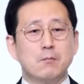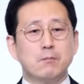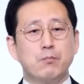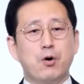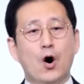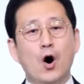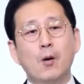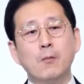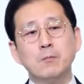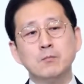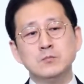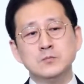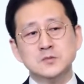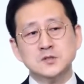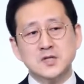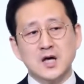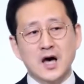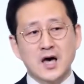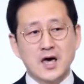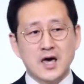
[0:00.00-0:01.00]

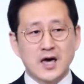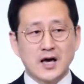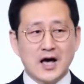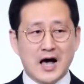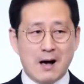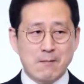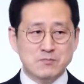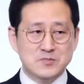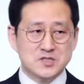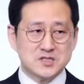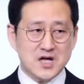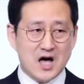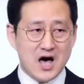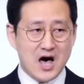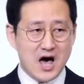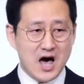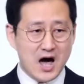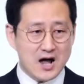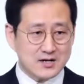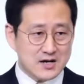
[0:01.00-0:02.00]
범사에
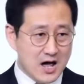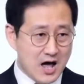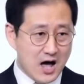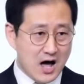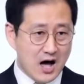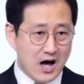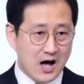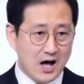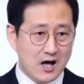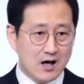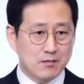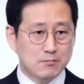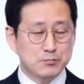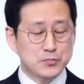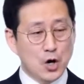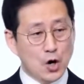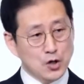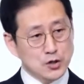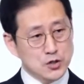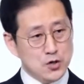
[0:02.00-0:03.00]
감사하라
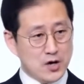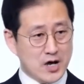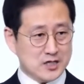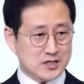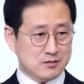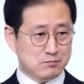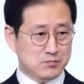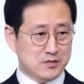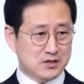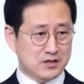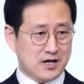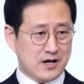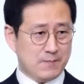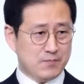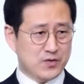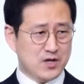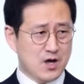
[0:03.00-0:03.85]
명령하십니다.